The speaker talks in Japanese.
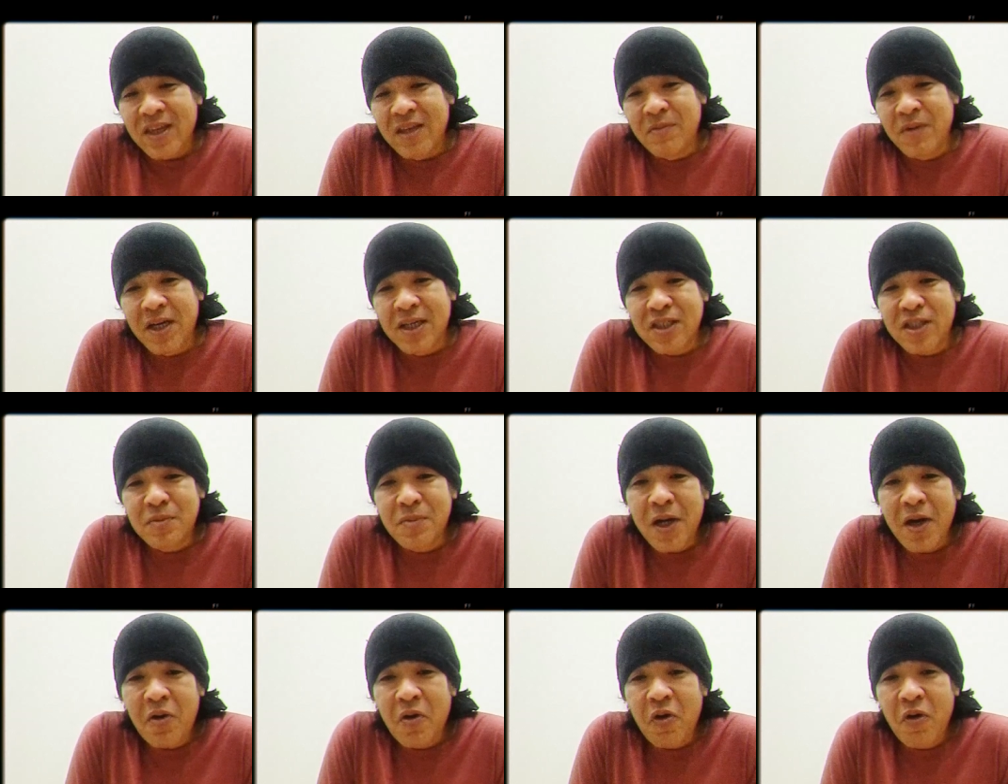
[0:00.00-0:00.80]
今、
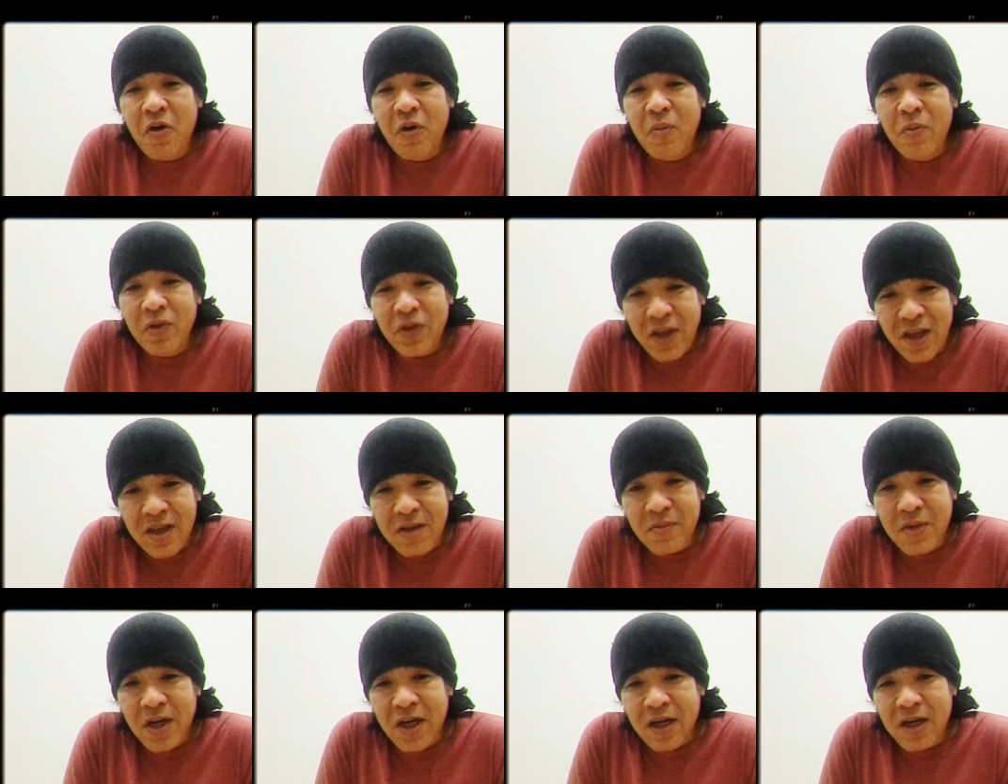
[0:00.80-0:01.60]
スマホもね、
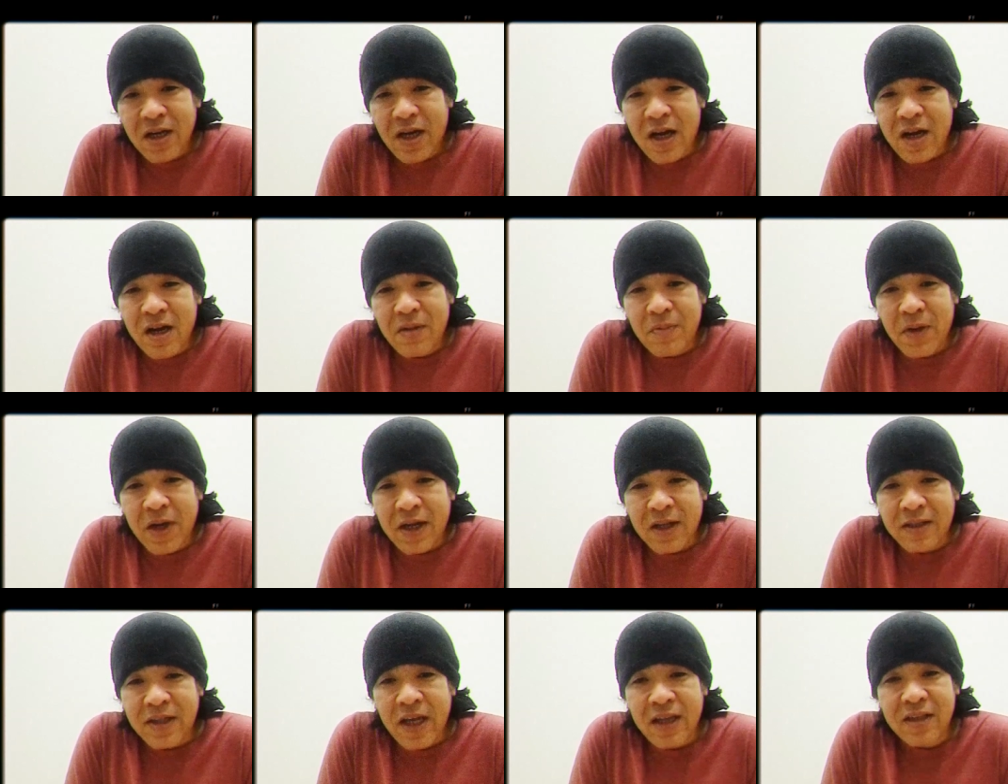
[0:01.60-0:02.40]
今あれ
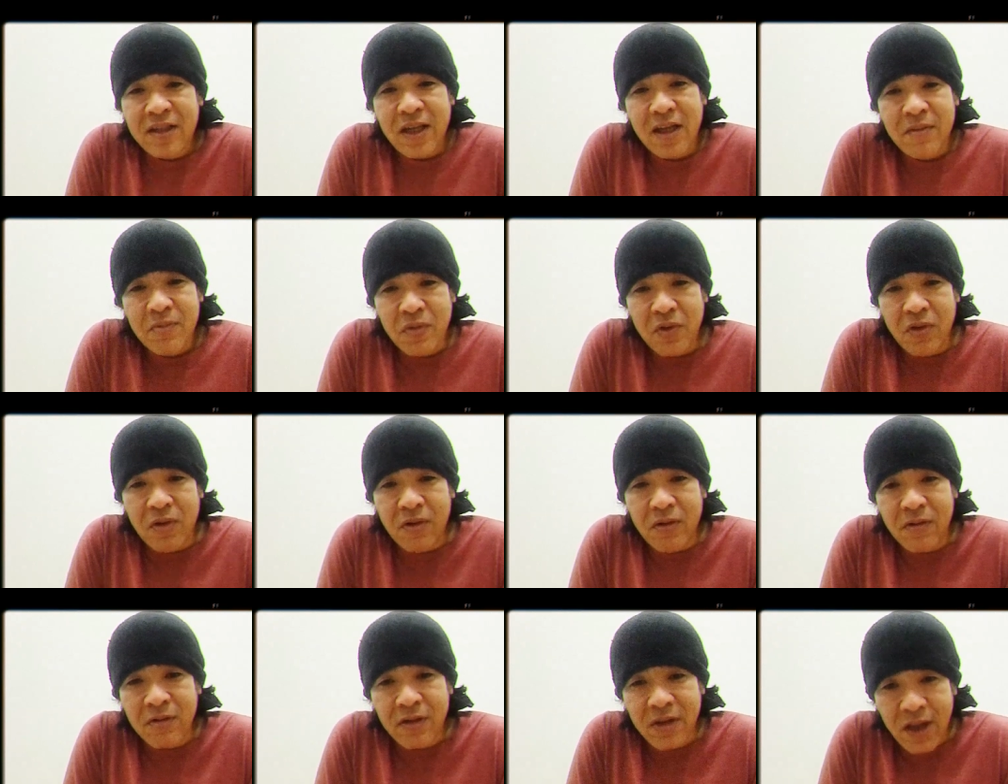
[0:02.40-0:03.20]
ば、大体
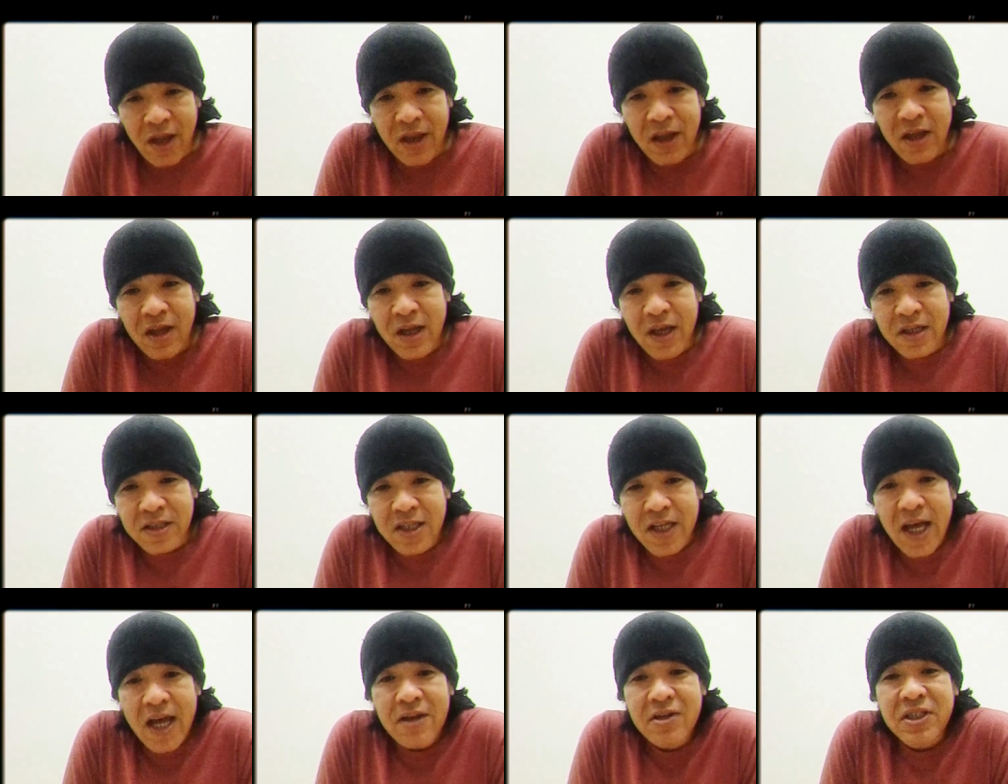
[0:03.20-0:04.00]
もうね、
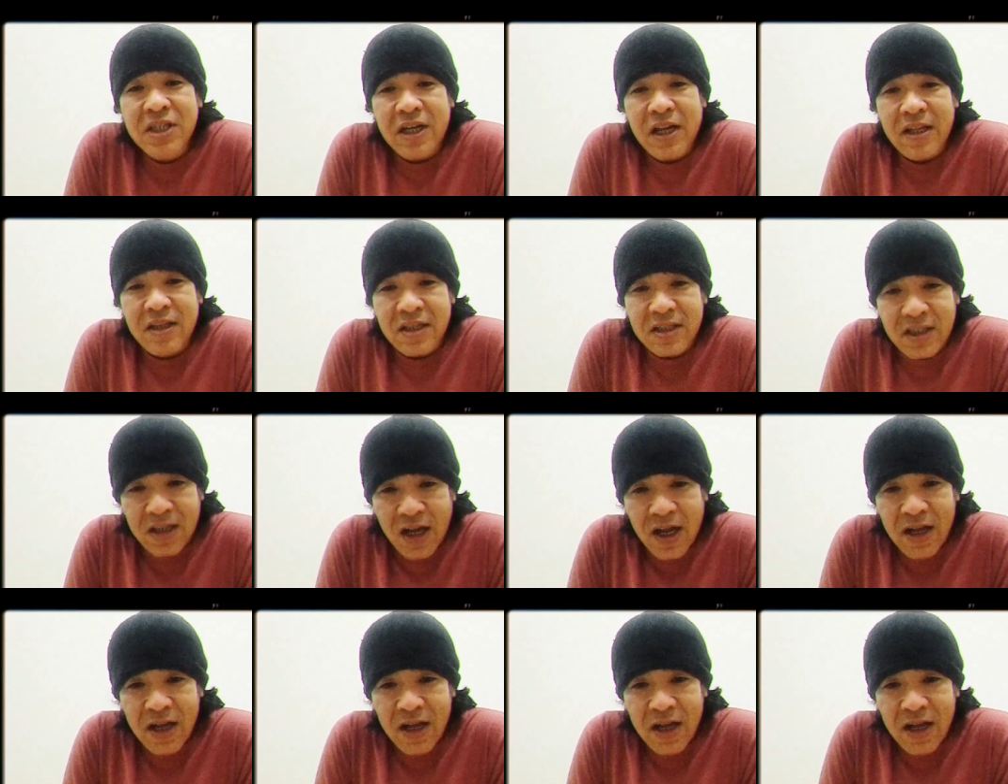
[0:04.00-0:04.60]
使えるじゃないですか、